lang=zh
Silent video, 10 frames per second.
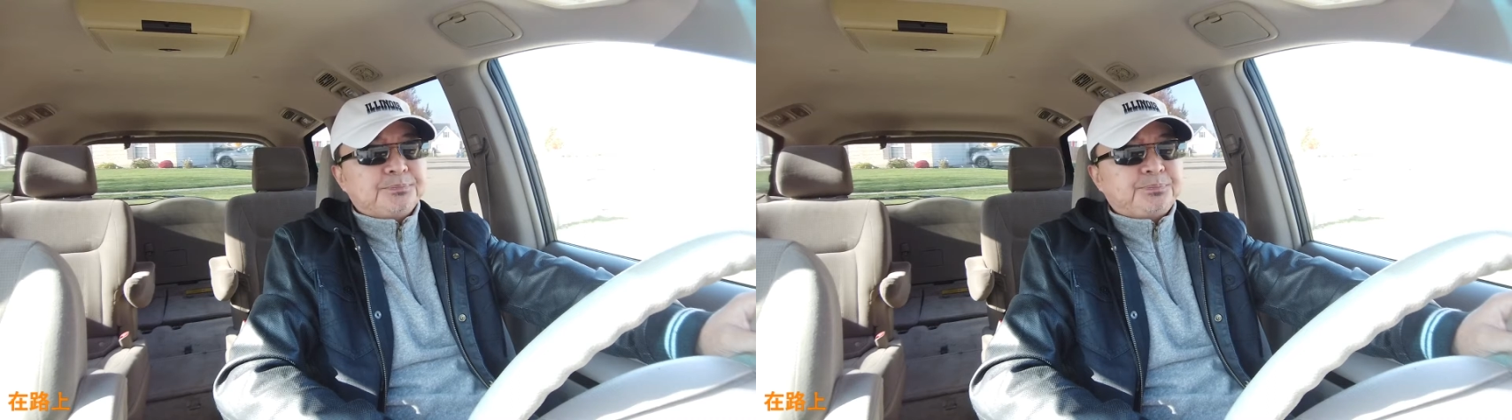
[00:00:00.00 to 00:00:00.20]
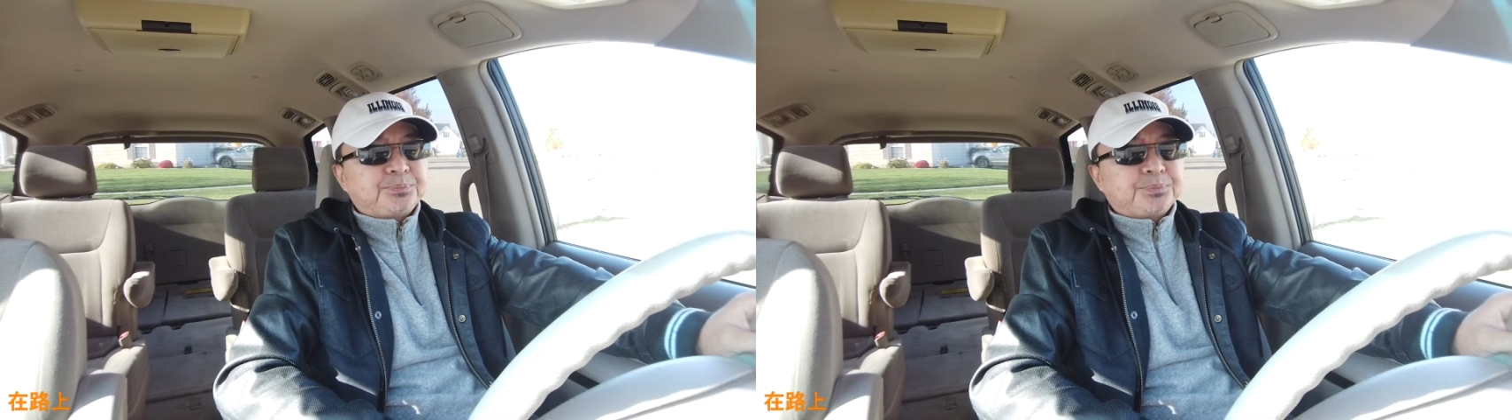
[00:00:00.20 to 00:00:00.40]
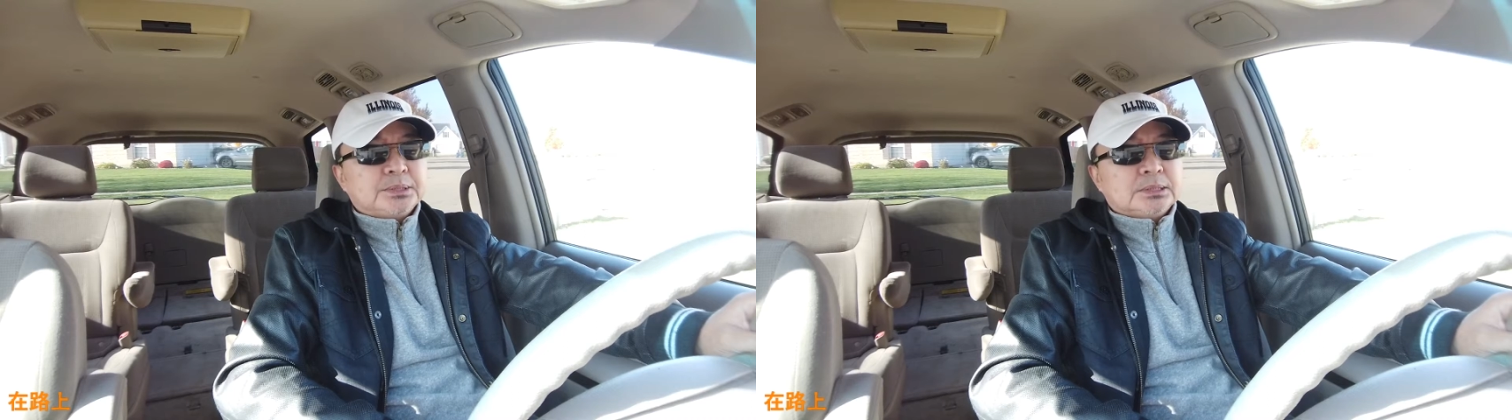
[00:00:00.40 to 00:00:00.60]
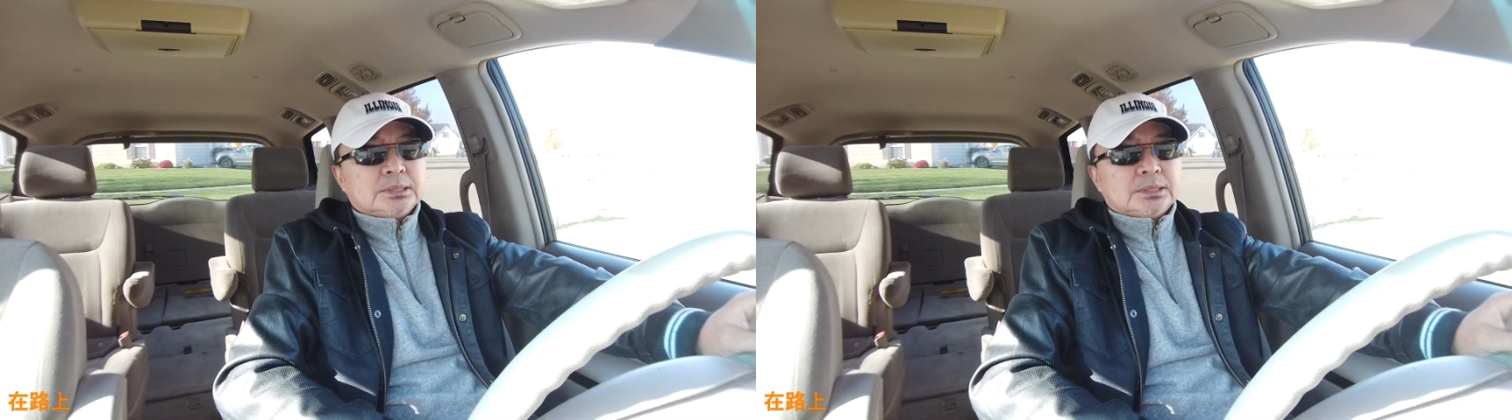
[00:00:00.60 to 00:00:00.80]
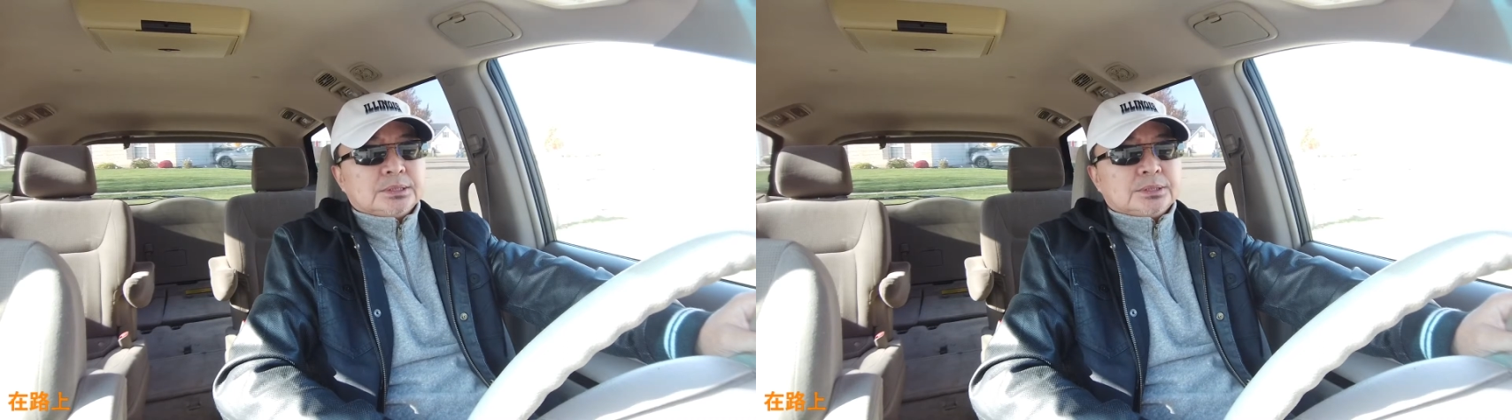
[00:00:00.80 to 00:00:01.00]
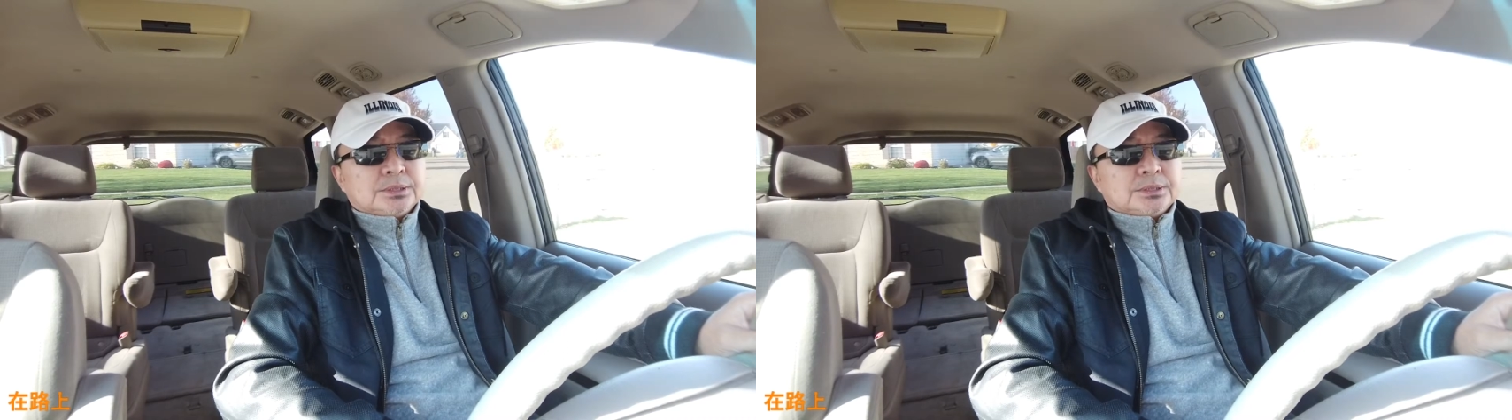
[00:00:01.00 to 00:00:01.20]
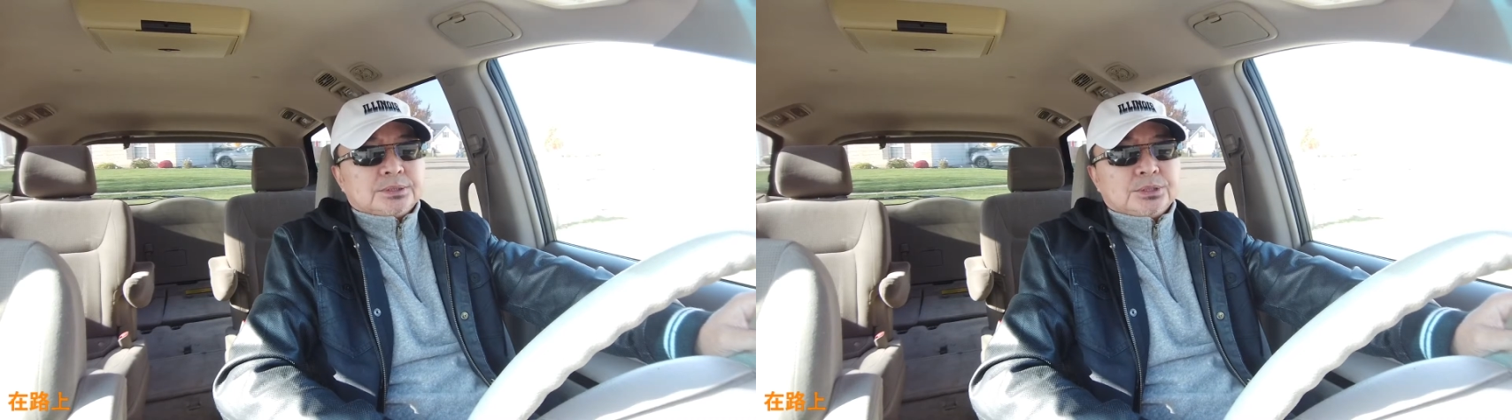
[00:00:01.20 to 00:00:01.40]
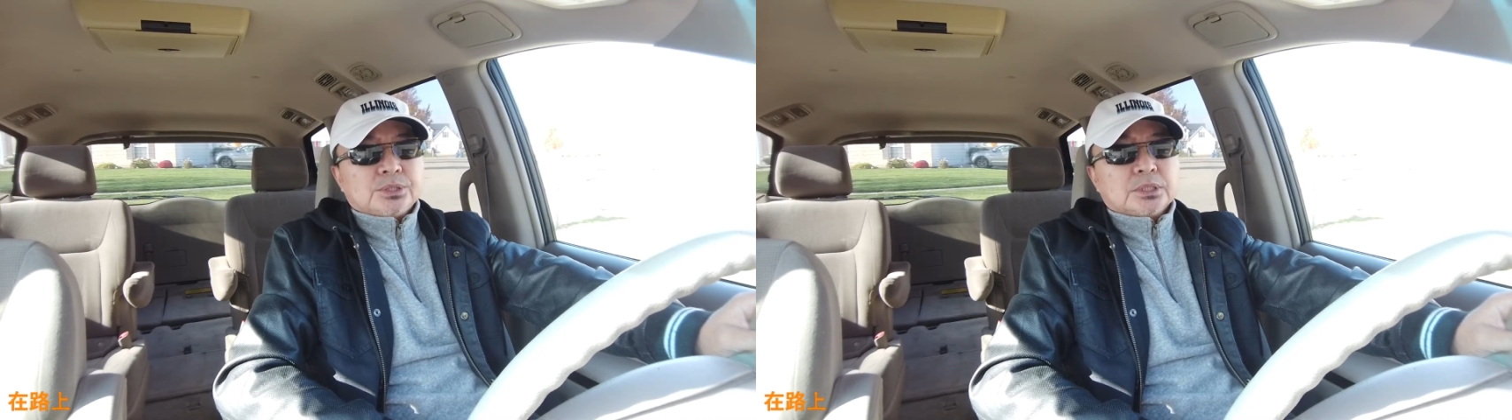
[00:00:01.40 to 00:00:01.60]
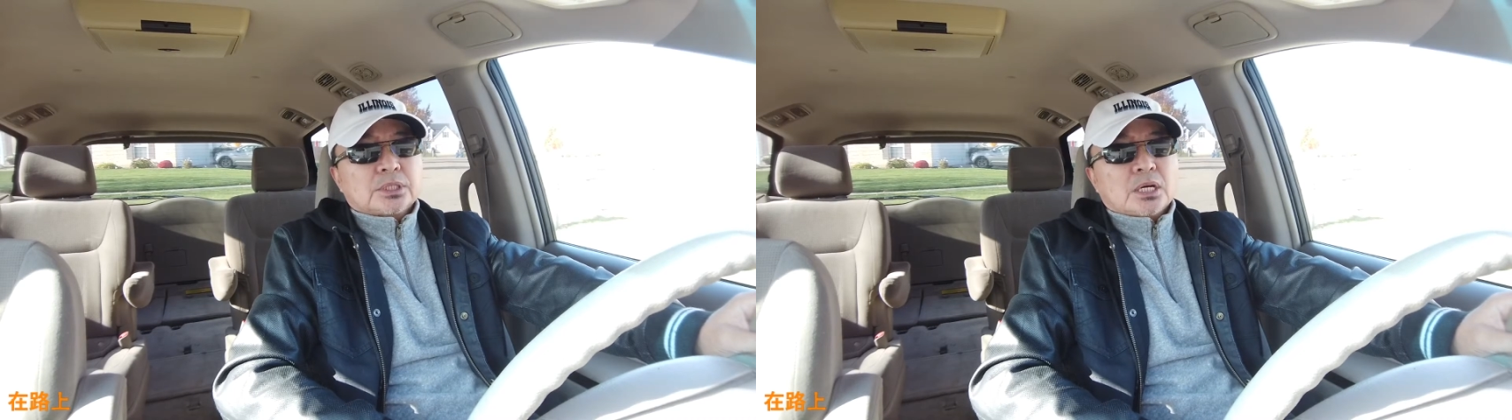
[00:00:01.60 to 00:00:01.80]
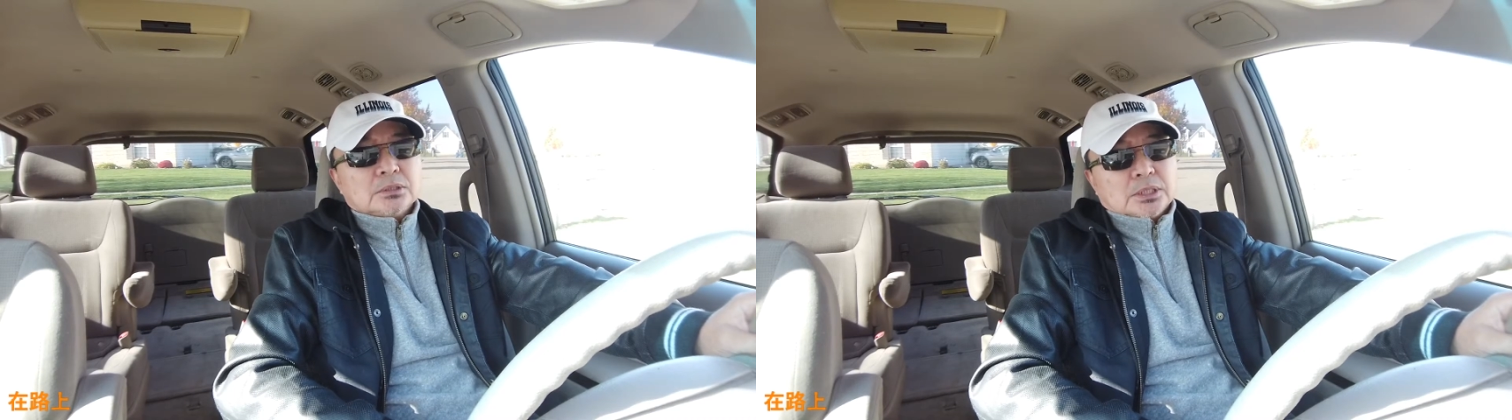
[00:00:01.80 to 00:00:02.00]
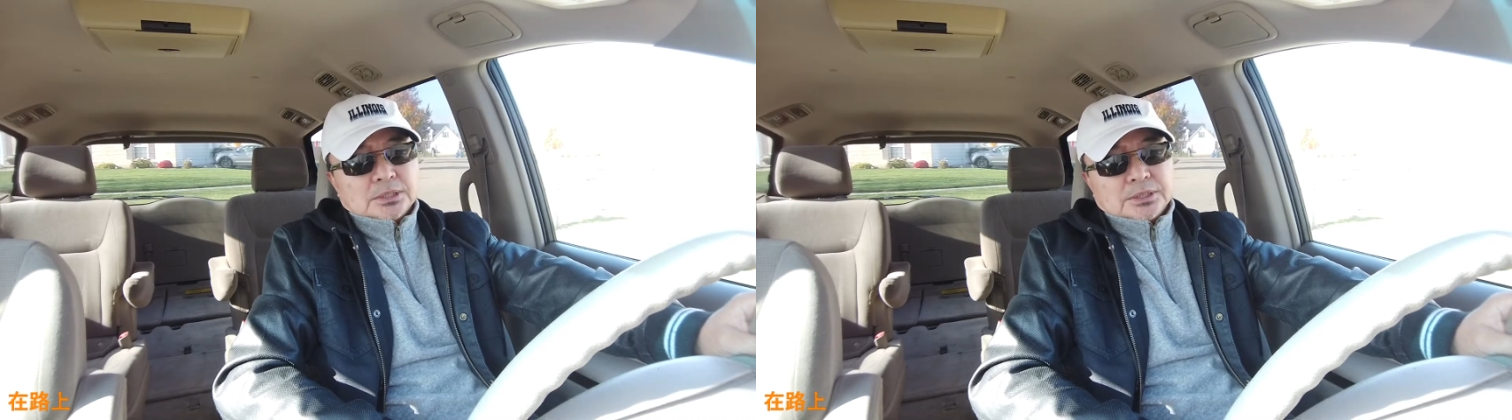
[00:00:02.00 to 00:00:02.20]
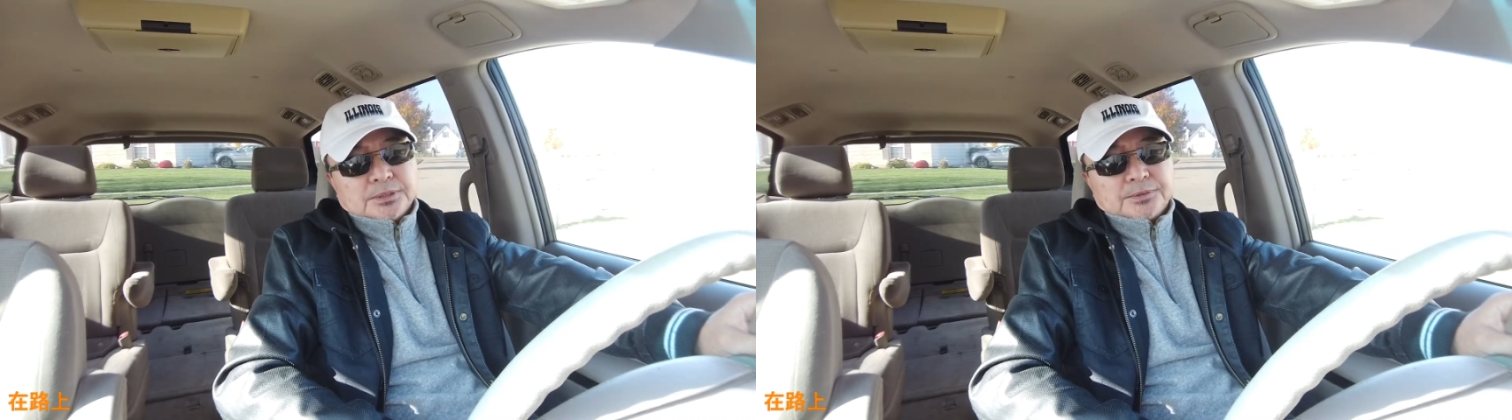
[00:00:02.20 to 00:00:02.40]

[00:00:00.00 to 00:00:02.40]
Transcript: 人就是一个 talker，